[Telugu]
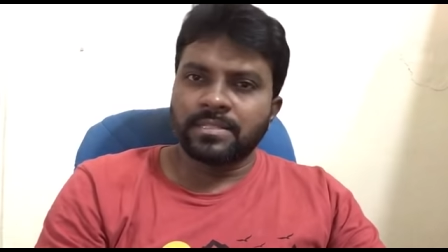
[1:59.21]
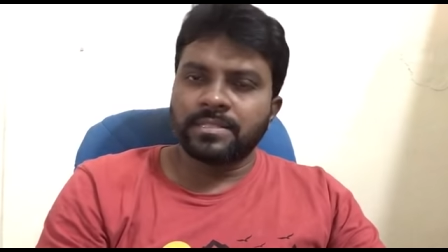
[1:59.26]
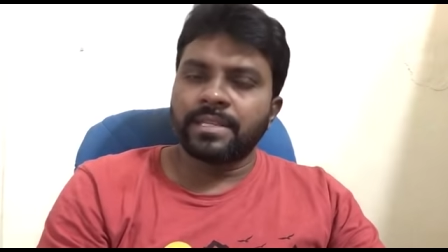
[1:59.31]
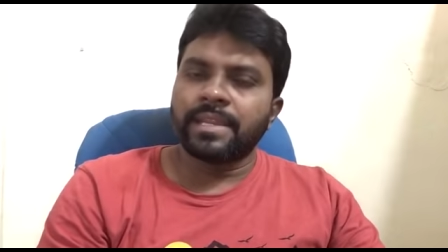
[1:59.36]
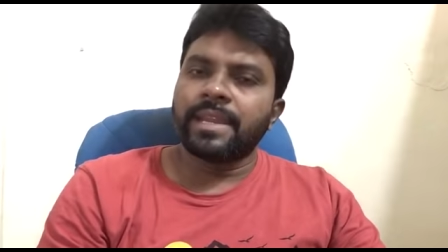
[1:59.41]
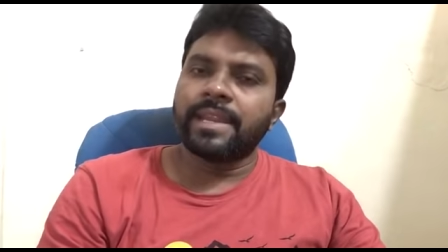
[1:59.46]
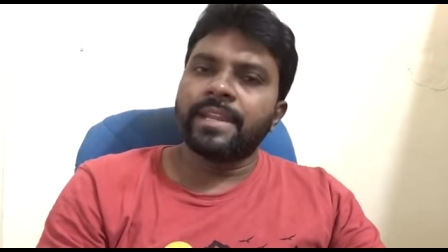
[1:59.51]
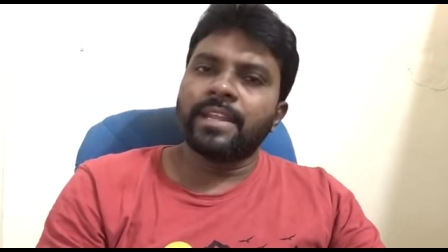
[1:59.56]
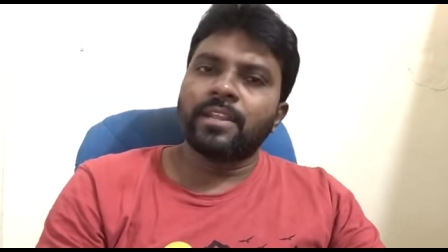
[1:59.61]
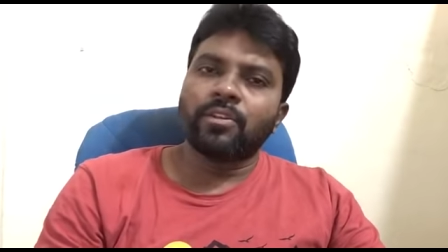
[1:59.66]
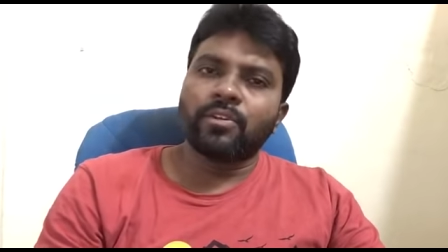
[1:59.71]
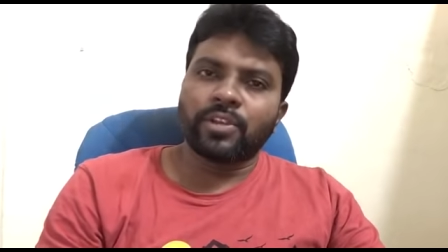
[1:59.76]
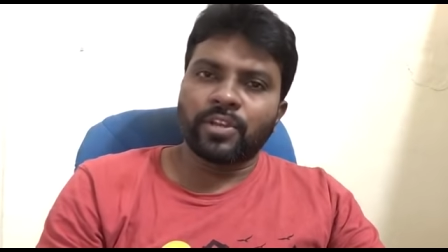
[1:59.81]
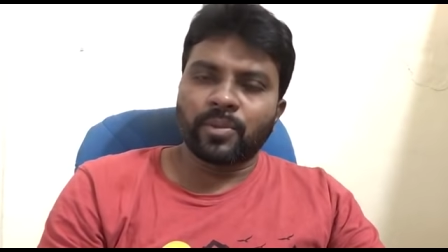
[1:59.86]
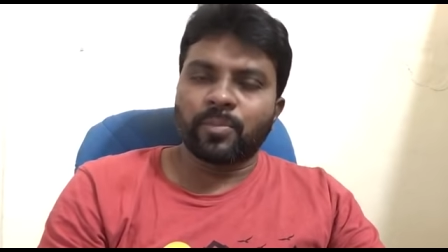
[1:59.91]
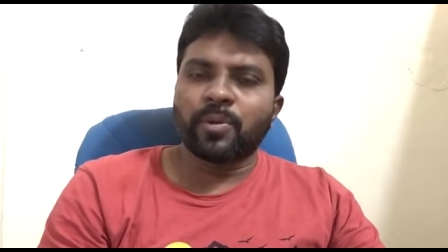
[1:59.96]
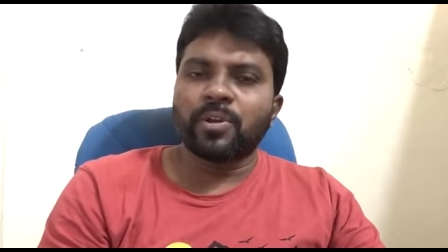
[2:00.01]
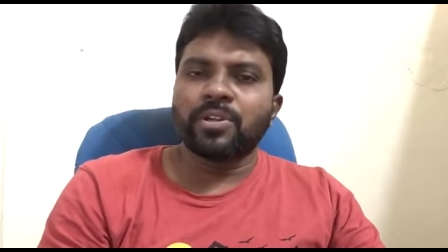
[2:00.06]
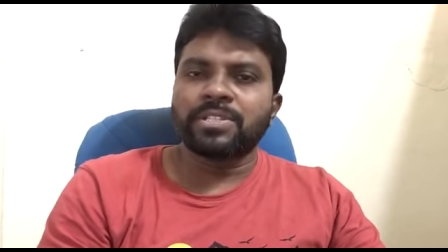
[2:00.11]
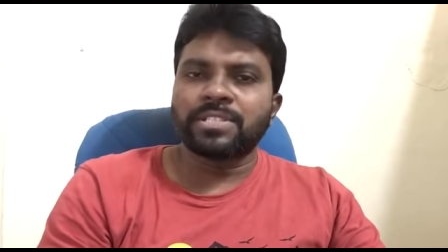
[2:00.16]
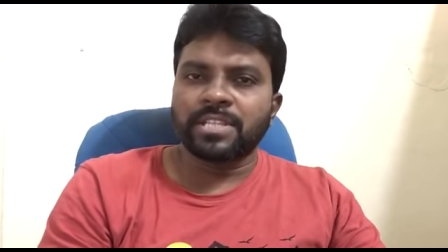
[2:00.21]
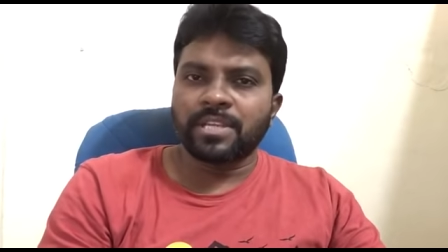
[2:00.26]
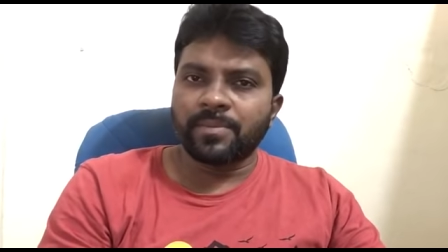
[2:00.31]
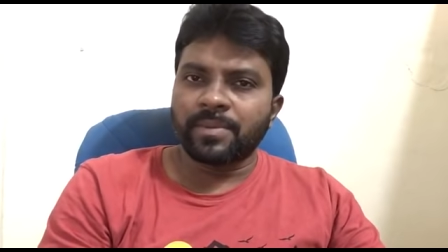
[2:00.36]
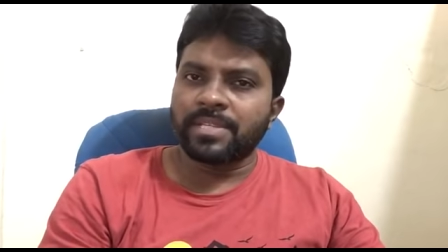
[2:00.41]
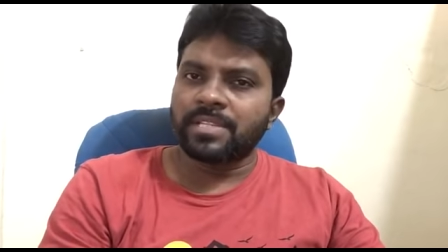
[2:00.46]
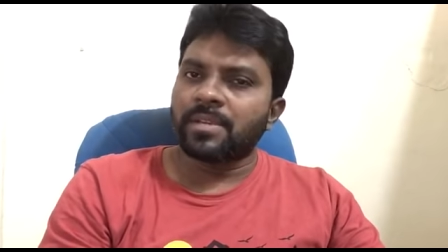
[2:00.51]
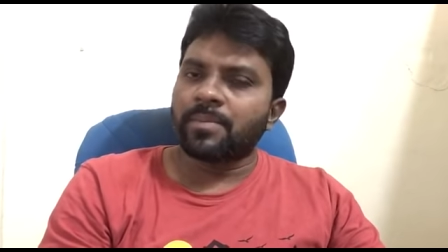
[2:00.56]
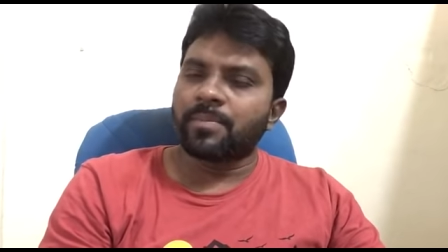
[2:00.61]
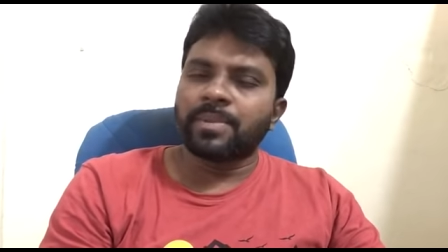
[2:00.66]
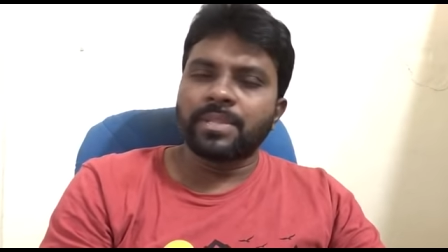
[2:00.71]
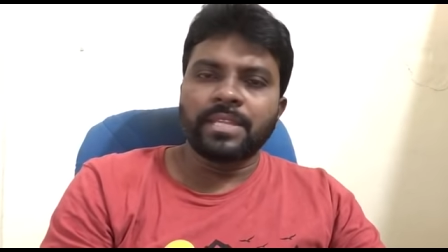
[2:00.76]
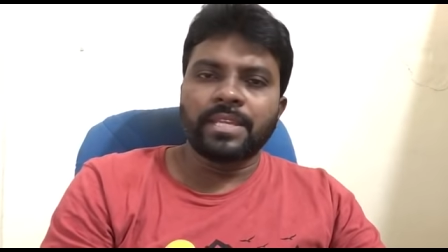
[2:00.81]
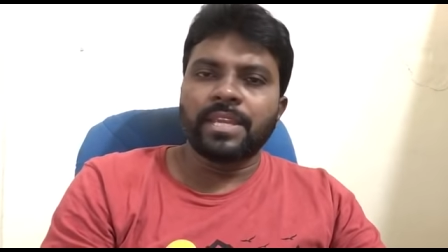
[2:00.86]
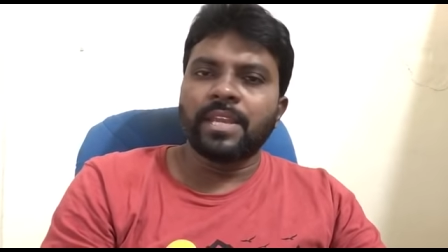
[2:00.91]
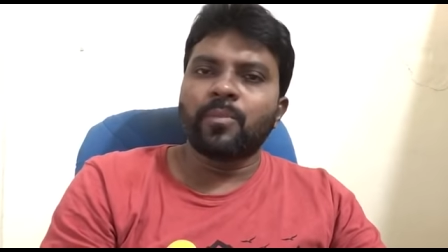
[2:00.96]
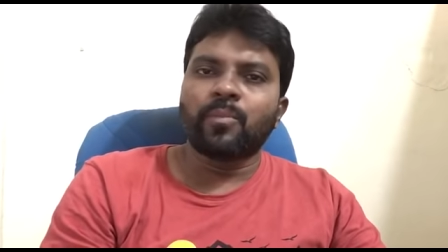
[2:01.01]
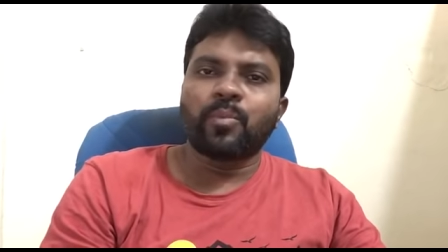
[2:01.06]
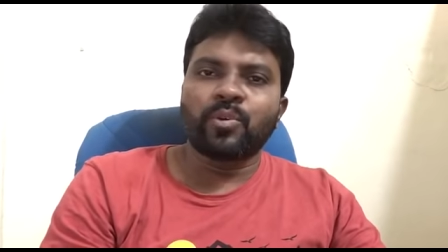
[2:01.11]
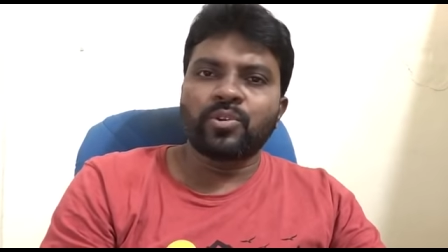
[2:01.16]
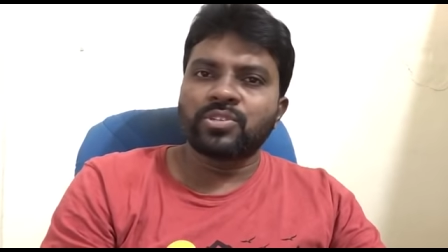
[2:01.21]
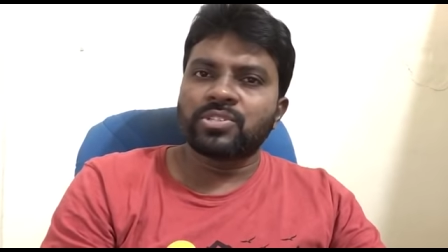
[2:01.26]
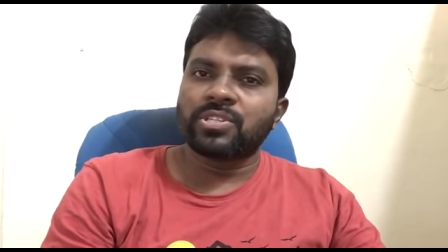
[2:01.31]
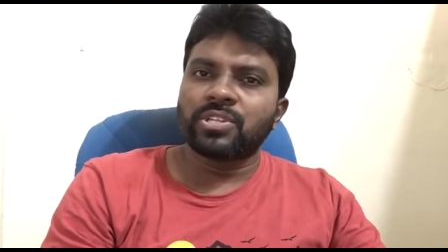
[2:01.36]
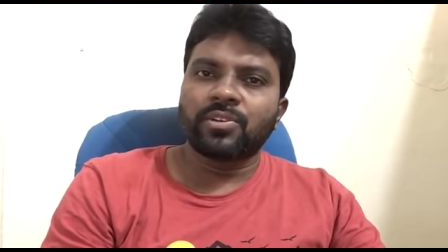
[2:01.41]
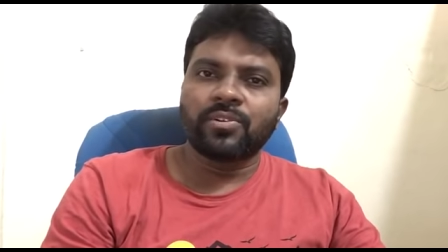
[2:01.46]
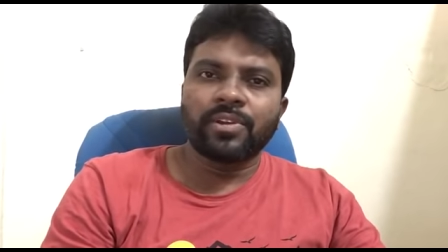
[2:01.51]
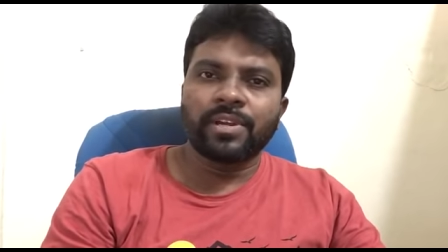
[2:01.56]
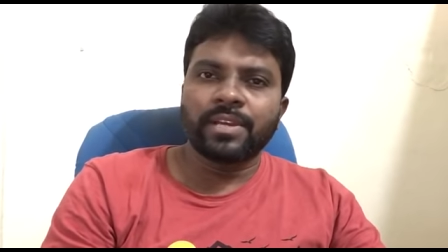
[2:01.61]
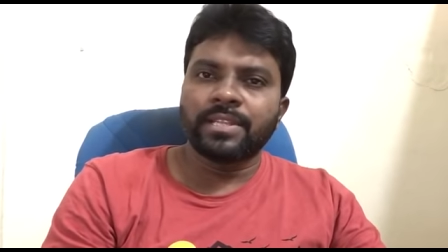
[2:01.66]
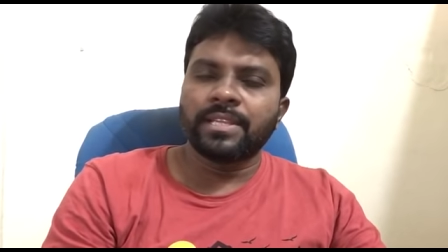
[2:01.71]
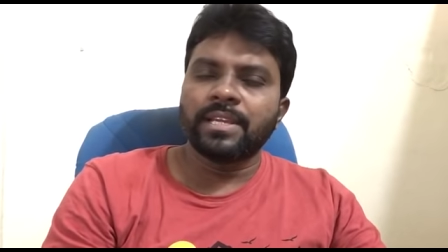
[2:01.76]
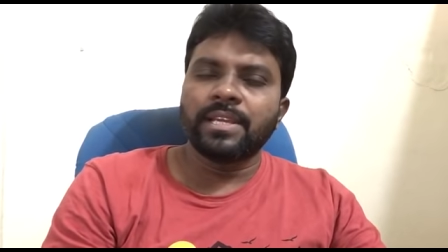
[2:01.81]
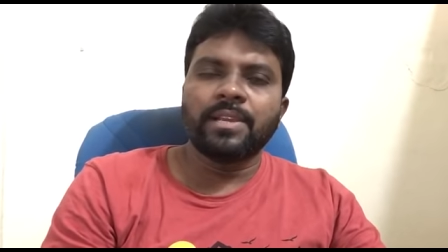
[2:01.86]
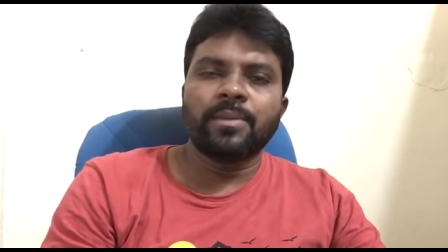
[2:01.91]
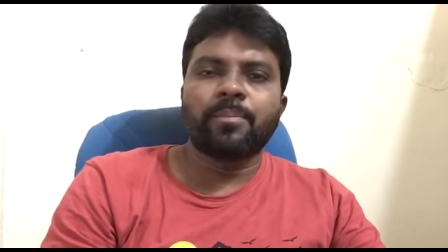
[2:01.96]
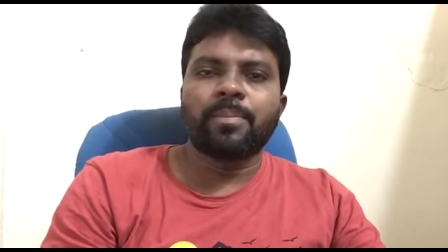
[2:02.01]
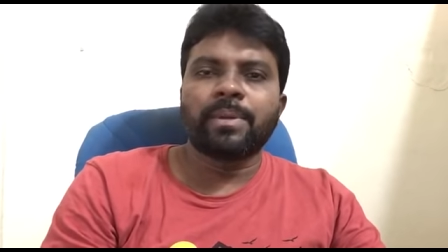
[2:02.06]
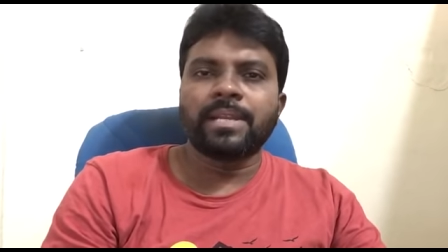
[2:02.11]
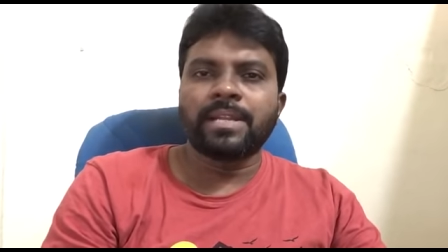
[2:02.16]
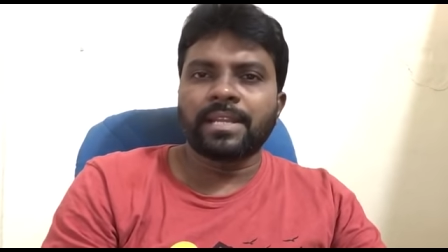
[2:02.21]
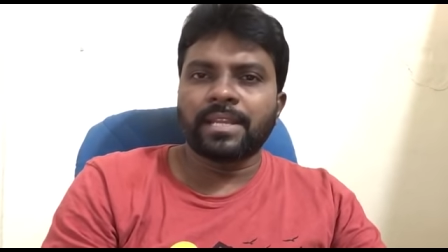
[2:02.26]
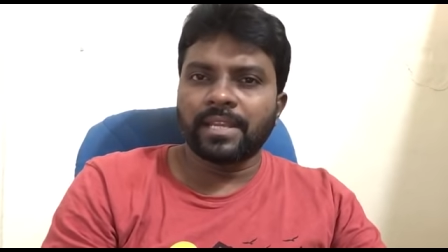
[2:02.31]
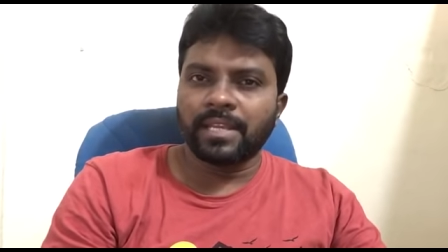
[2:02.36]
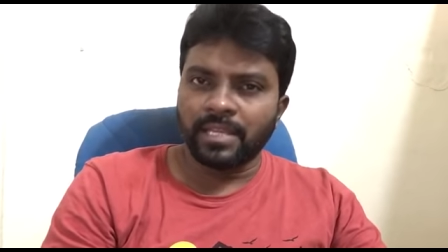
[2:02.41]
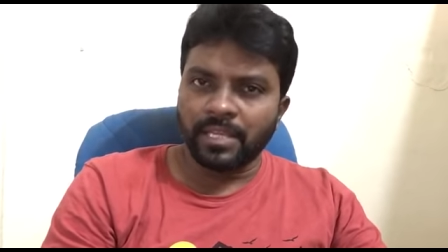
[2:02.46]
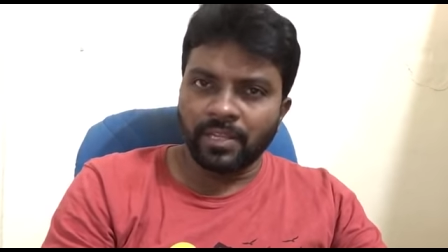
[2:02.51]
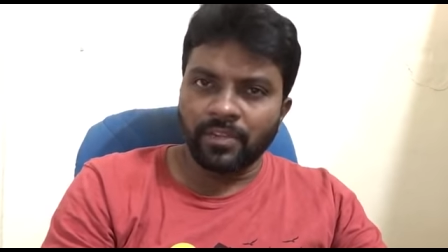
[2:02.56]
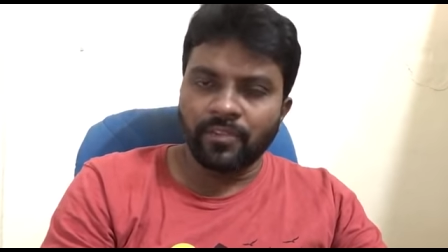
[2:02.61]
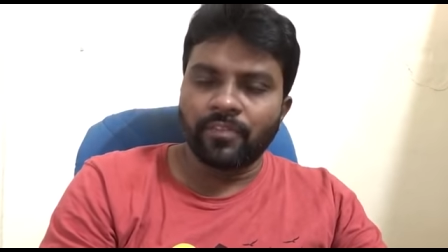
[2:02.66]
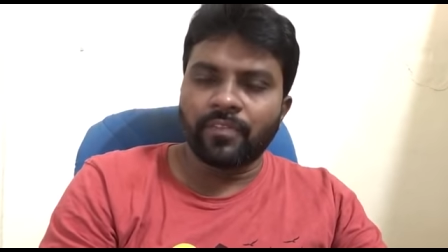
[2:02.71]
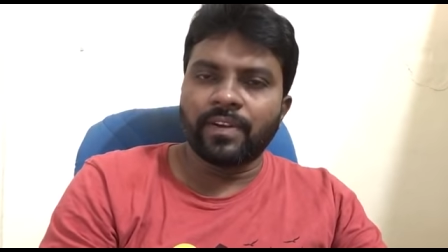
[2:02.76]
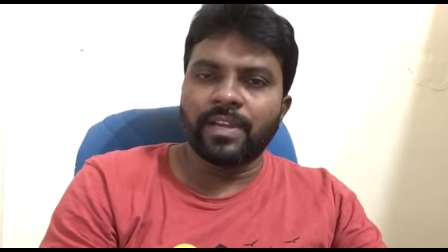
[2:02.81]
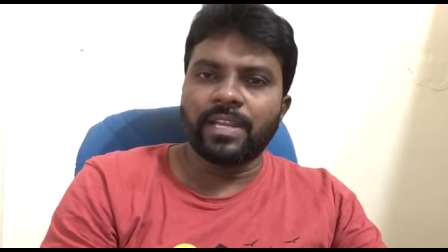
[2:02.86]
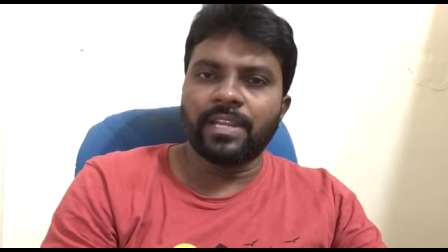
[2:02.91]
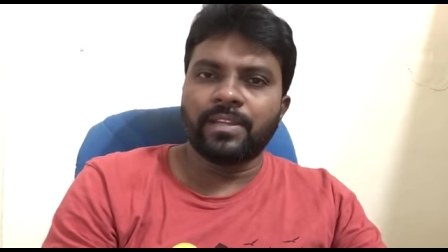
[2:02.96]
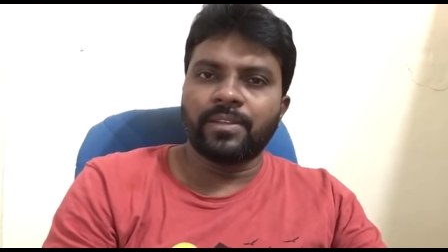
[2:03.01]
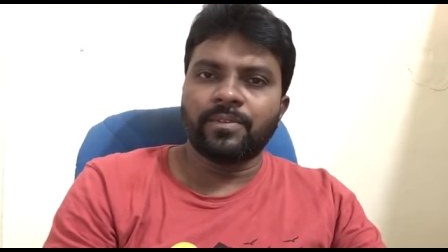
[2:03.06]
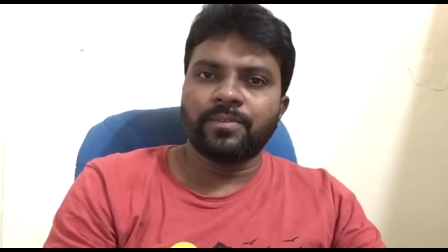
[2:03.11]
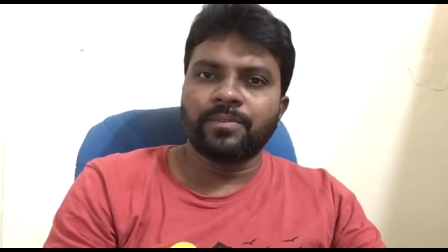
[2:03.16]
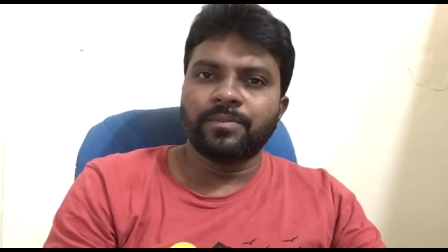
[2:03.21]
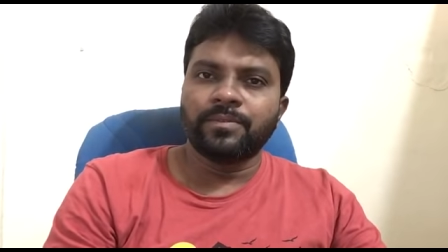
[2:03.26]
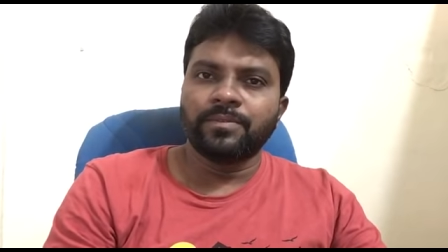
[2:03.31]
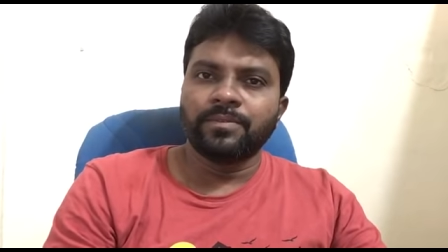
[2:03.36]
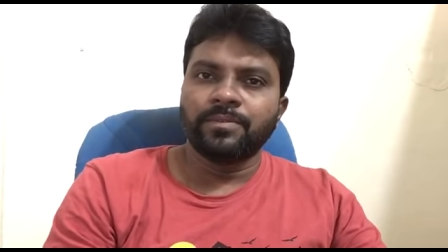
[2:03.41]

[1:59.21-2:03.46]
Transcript: జిఐడిలో రిపోర్ట్ చేయమని చెప్పింది ఏ పోస్టింగ్ అయితే ఇప్పటికీ ఇవ్వలేదు